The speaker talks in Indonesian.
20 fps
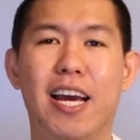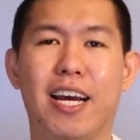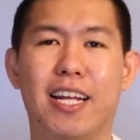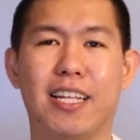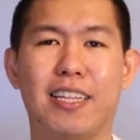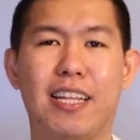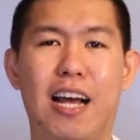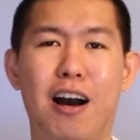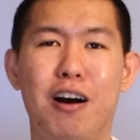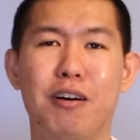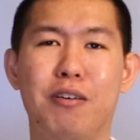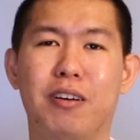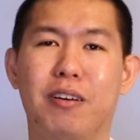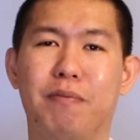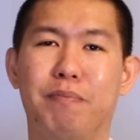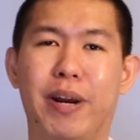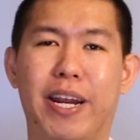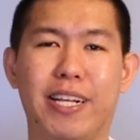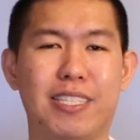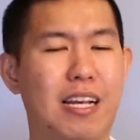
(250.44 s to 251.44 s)
Kita
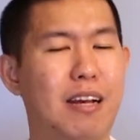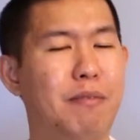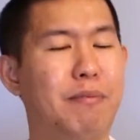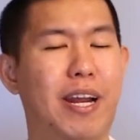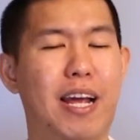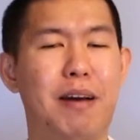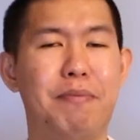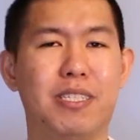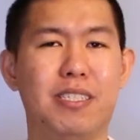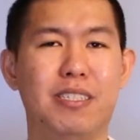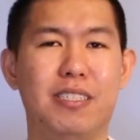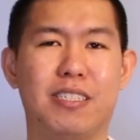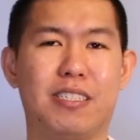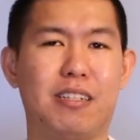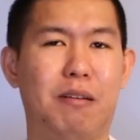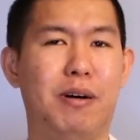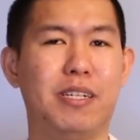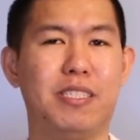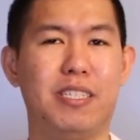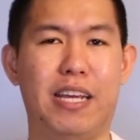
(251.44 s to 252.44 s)
tahu mereka mereka pasti
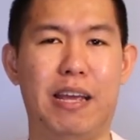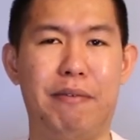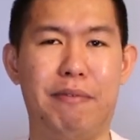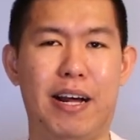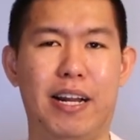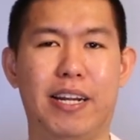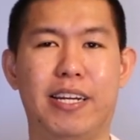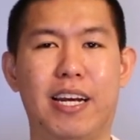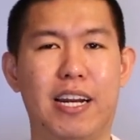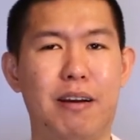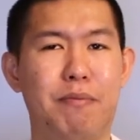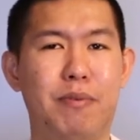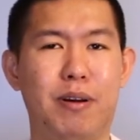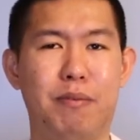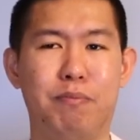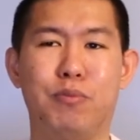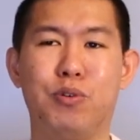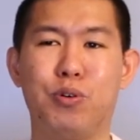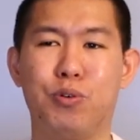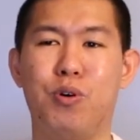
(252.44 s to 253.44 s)
nyesel banget sih game kali ini karena
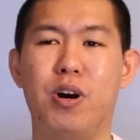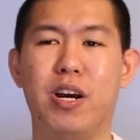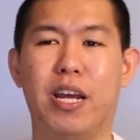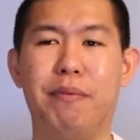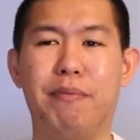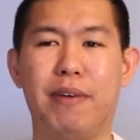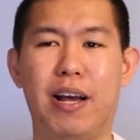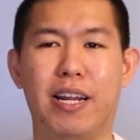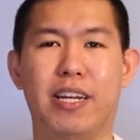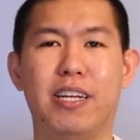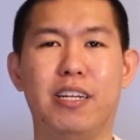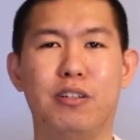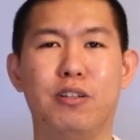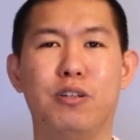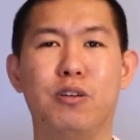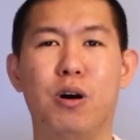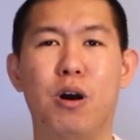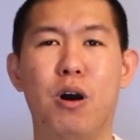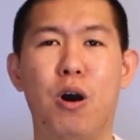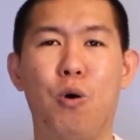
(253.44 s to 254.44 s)
menurut gue game kali ini
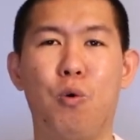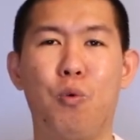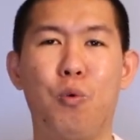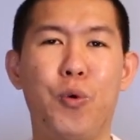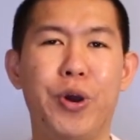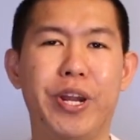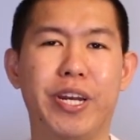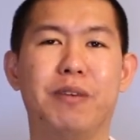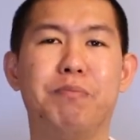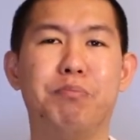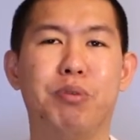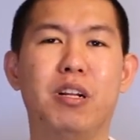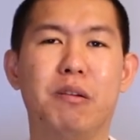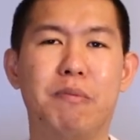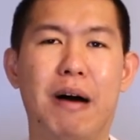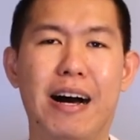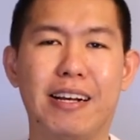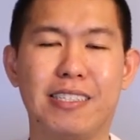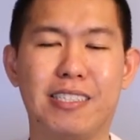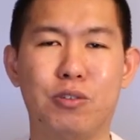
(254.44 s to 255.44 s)
tuh winnable
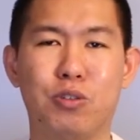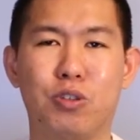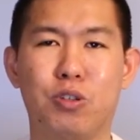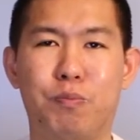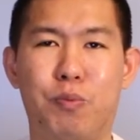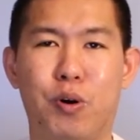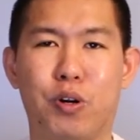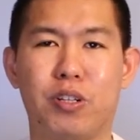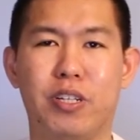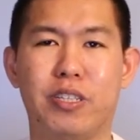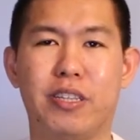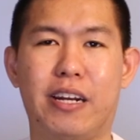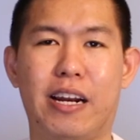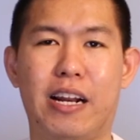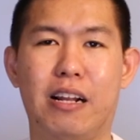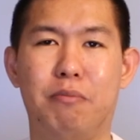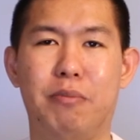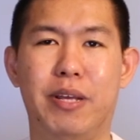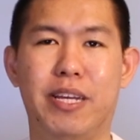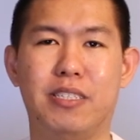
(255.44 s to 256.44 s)
banget sih untuk Portland
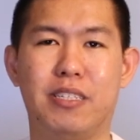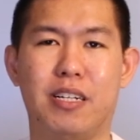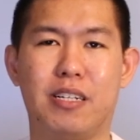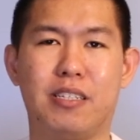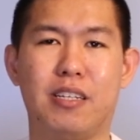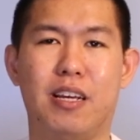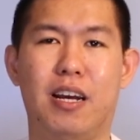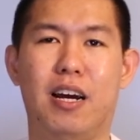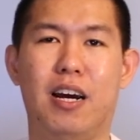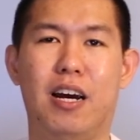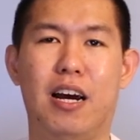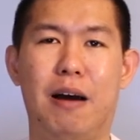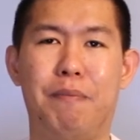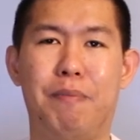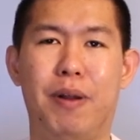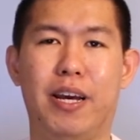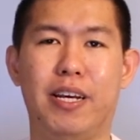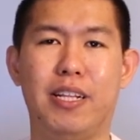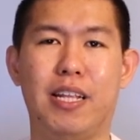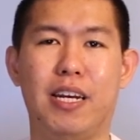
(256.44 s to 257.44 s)
Trail Blazers uh,
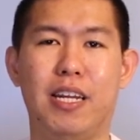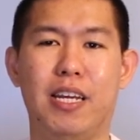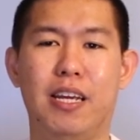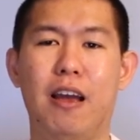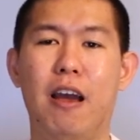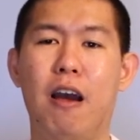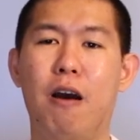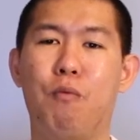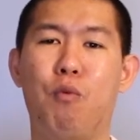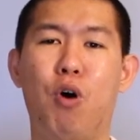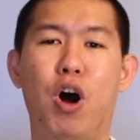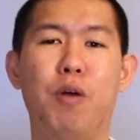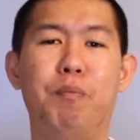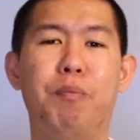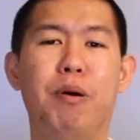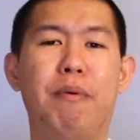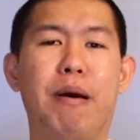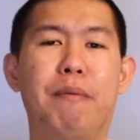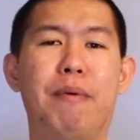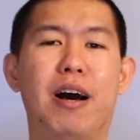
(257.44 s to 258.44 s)
apalagi tadi
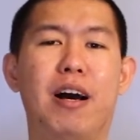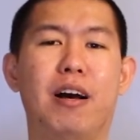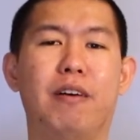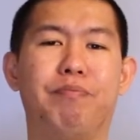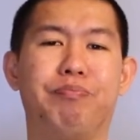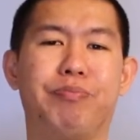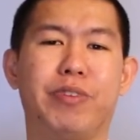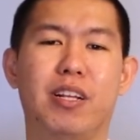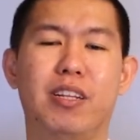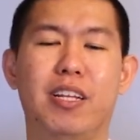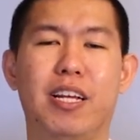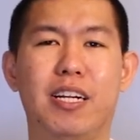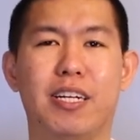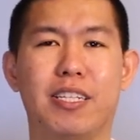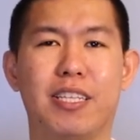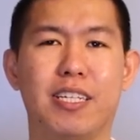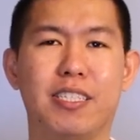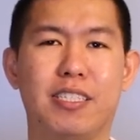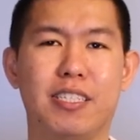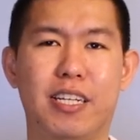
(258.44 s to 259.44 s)
walaupun memang
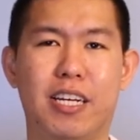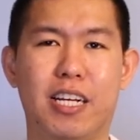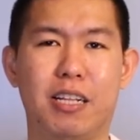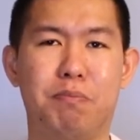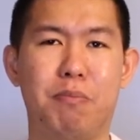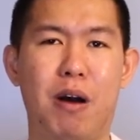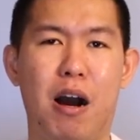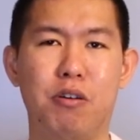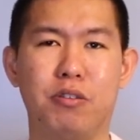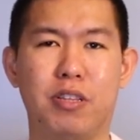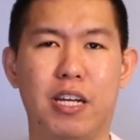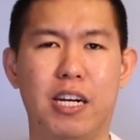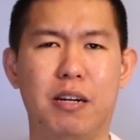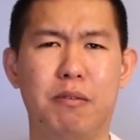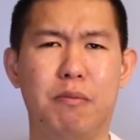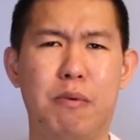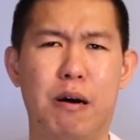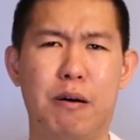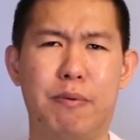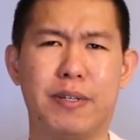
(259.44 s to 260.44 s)
Lillardnya sedikit bau tadi
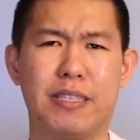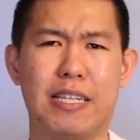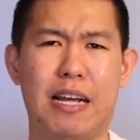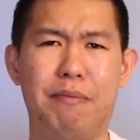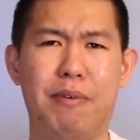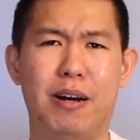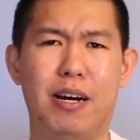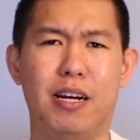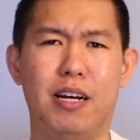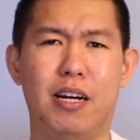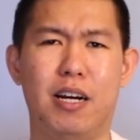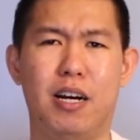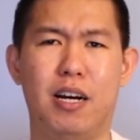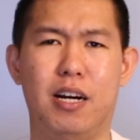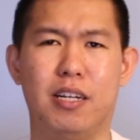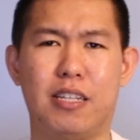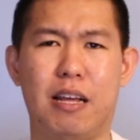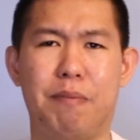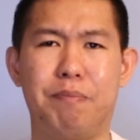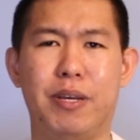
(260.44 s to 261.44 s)
di babak pertama
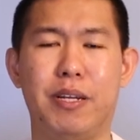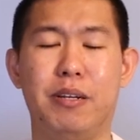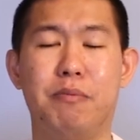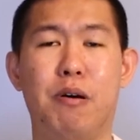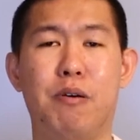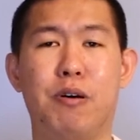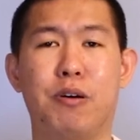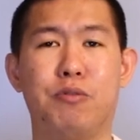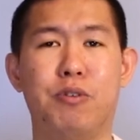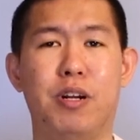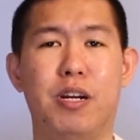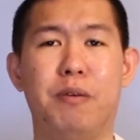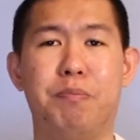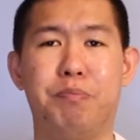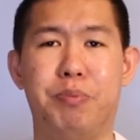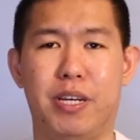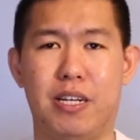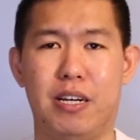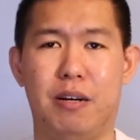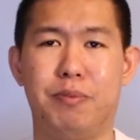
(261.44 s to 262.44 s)
uh, tapi di babak kedua dia
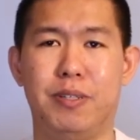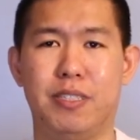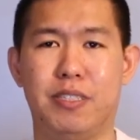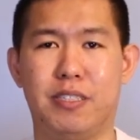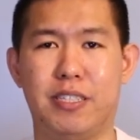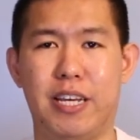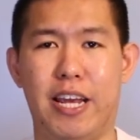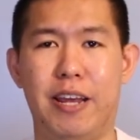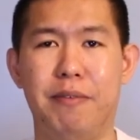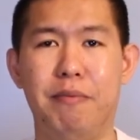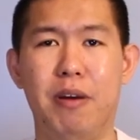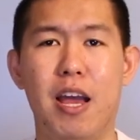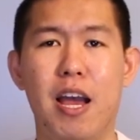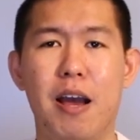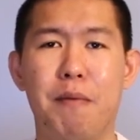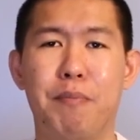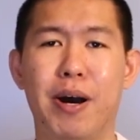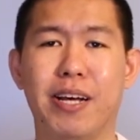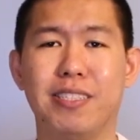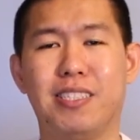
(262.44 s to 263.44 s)
pick up his game
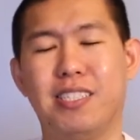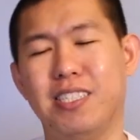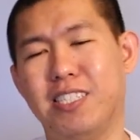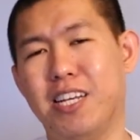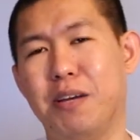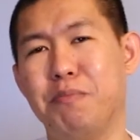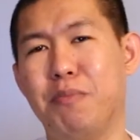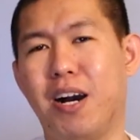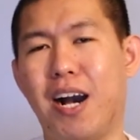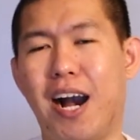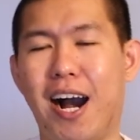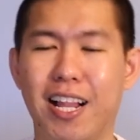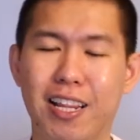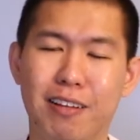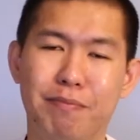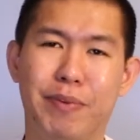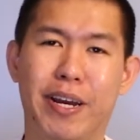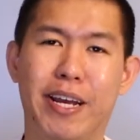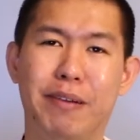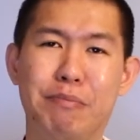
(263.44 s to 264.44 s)
but CJ
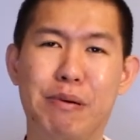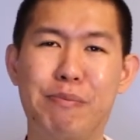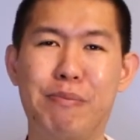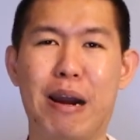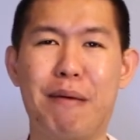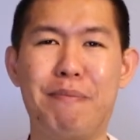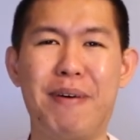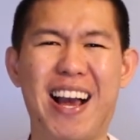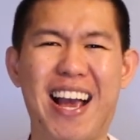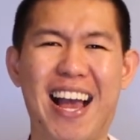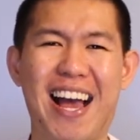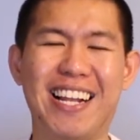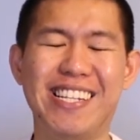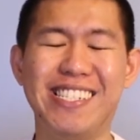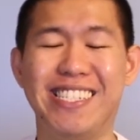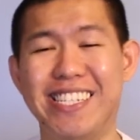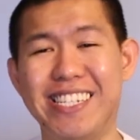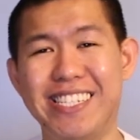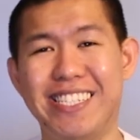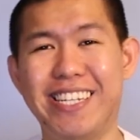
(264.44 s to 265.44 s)
McCollum man beberapa
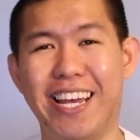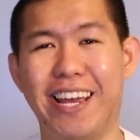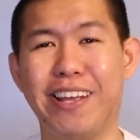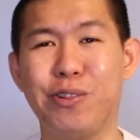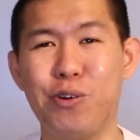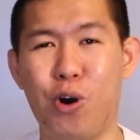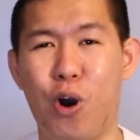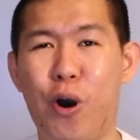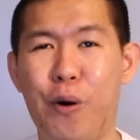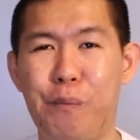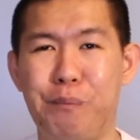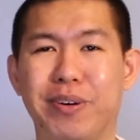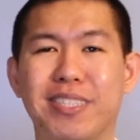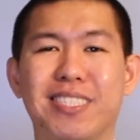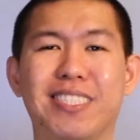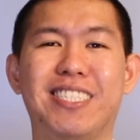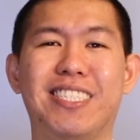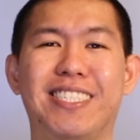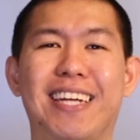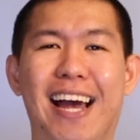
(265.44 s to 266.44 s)
kali CJ itu open
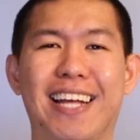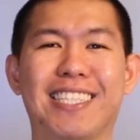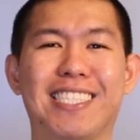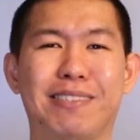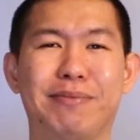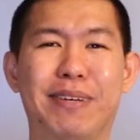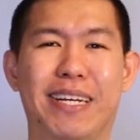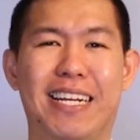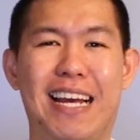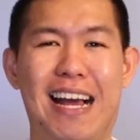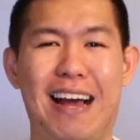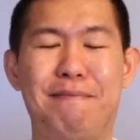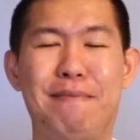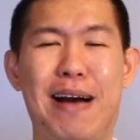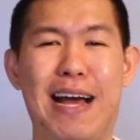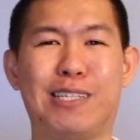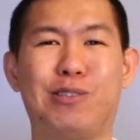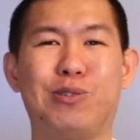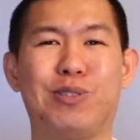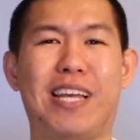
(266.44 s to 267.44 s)
shots man nggak
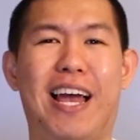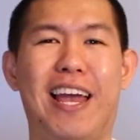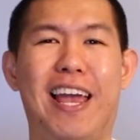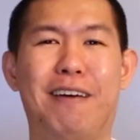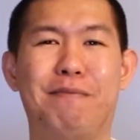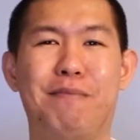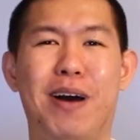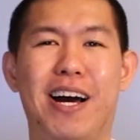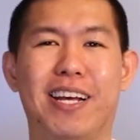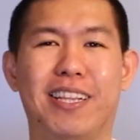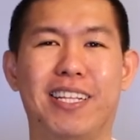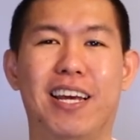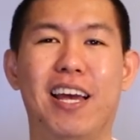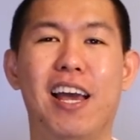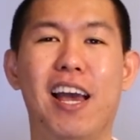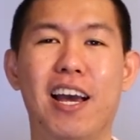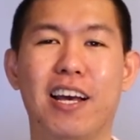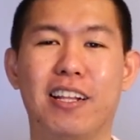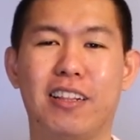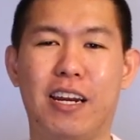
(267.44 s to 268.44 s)
masuk sayang banget ya
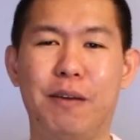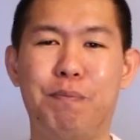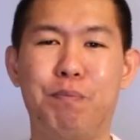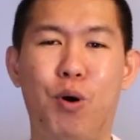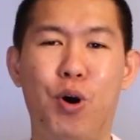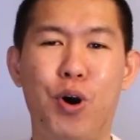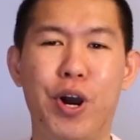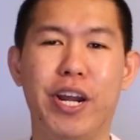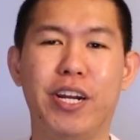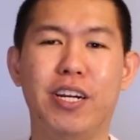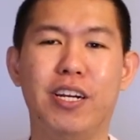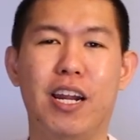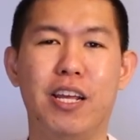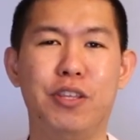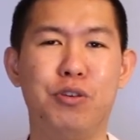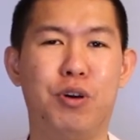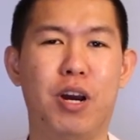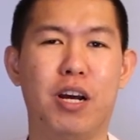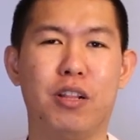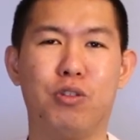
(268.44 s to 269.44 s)
three point
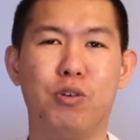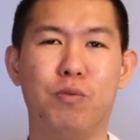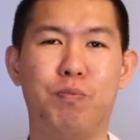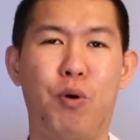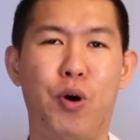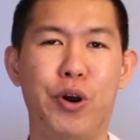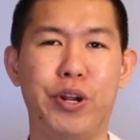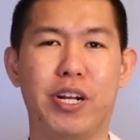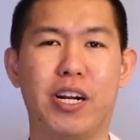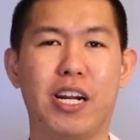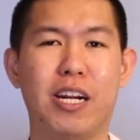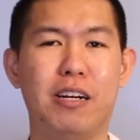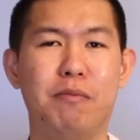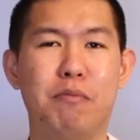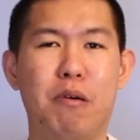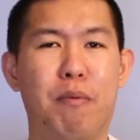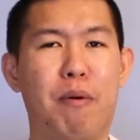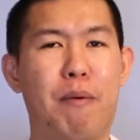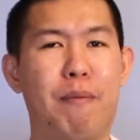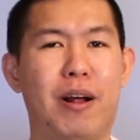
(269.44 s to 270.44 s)
dan juga two pointernya di
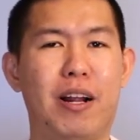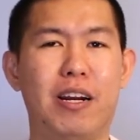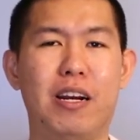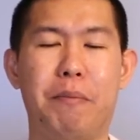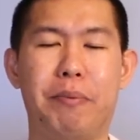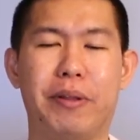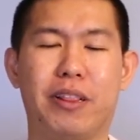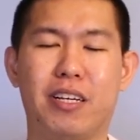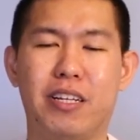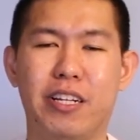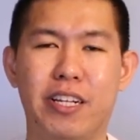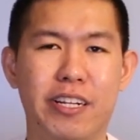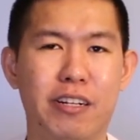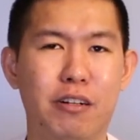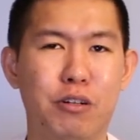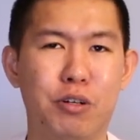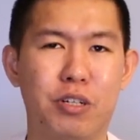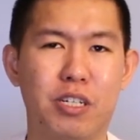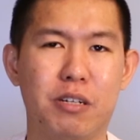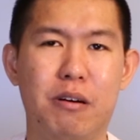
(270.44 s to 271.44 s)
beberapa kali dapat clean
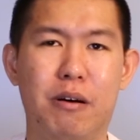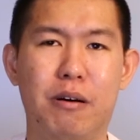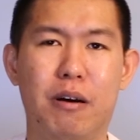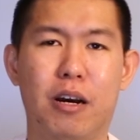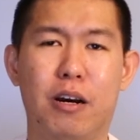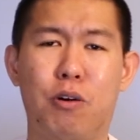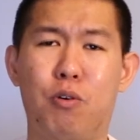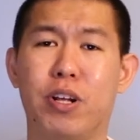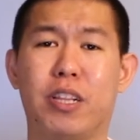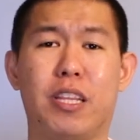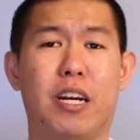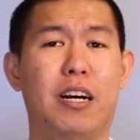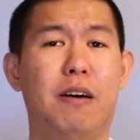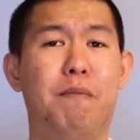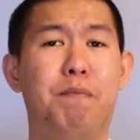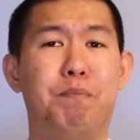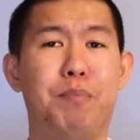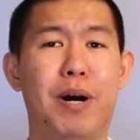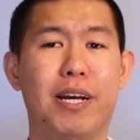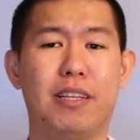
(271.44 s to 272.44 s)
look di quarter
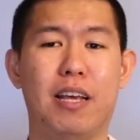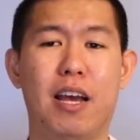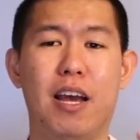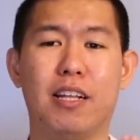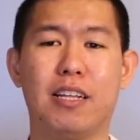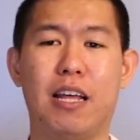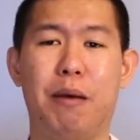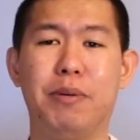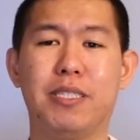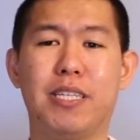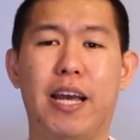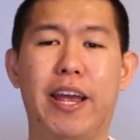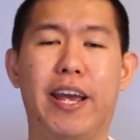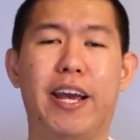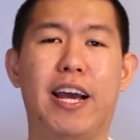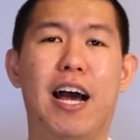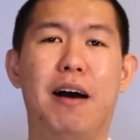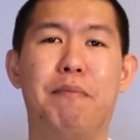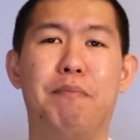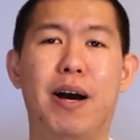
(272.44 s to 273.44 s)
keempat tapi saya
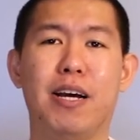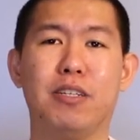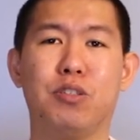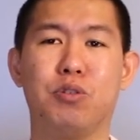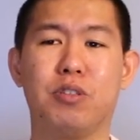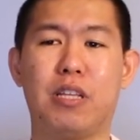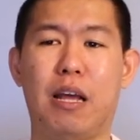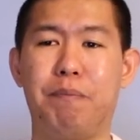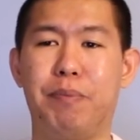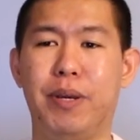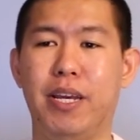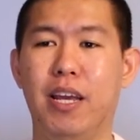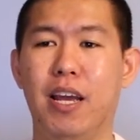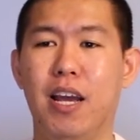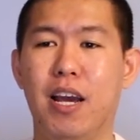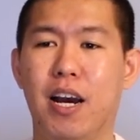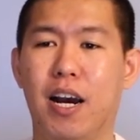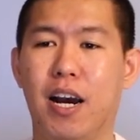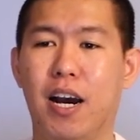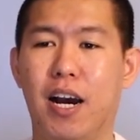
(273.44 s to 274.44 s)
nggak masuk masuk
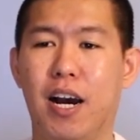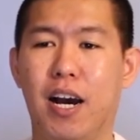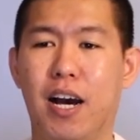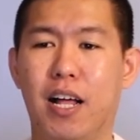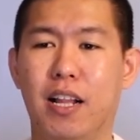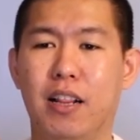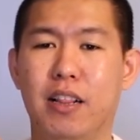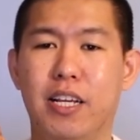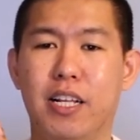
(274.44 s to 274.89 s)
tapi uh,